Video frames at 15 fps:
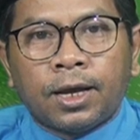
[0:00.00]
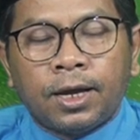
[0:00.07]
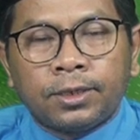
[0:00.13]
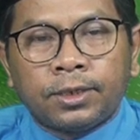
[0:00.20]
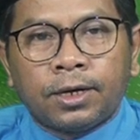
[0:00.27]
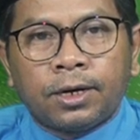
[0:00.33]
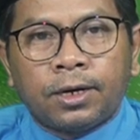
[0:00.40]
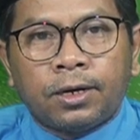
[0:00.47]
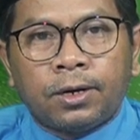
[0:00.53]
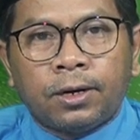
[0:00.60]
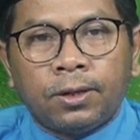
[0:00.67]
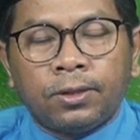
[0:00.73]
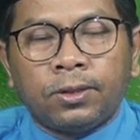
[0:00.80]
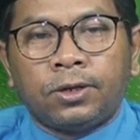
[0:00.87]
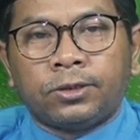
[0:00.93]
hanyalah
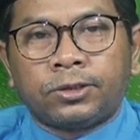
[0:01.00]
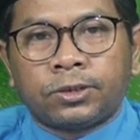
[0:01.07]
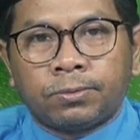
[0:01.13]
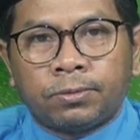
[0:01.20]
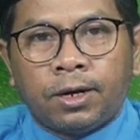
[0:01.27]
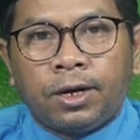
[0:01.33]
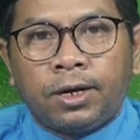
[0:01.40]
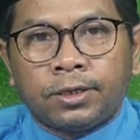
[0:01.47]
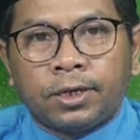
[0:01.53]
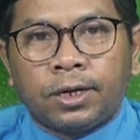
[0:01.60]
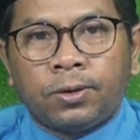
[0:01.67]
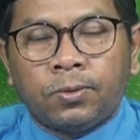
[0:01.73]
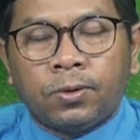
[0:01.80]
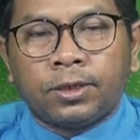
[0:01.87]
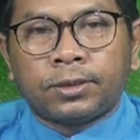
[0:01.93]
Allah
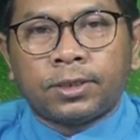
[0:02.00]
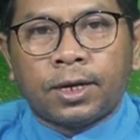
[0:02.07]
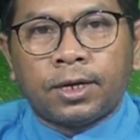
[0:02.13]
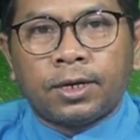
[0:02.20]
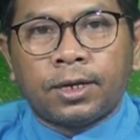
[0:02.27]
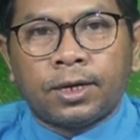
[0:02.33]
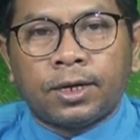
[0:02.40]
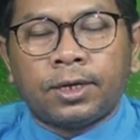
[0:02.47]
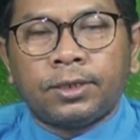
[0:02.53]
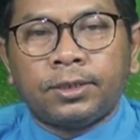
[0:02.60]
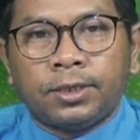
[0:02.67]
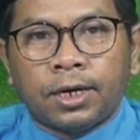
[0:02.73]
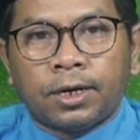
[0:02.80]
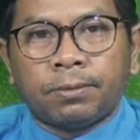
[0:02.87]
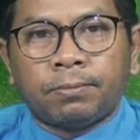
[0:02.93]
Subhanahu wa taala
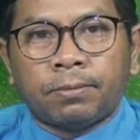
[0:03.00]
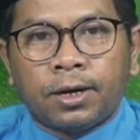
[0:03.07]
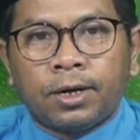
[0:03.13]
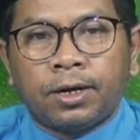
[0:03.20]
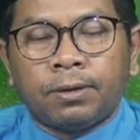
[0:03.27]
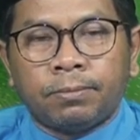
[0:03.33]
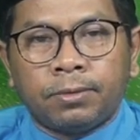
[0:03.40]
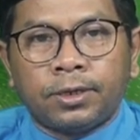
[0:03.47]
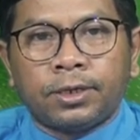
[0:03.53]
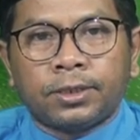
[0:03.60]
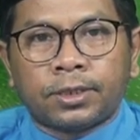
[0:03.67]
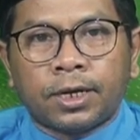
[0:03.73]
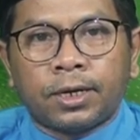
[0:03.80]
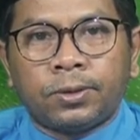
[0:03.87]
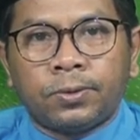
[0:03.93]
yang Maha
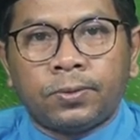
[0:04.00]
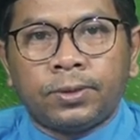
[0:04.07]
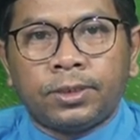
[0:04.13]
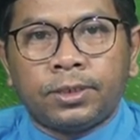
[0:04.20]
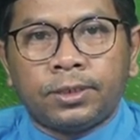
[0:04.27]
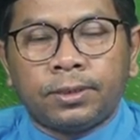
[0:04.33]
mengetahui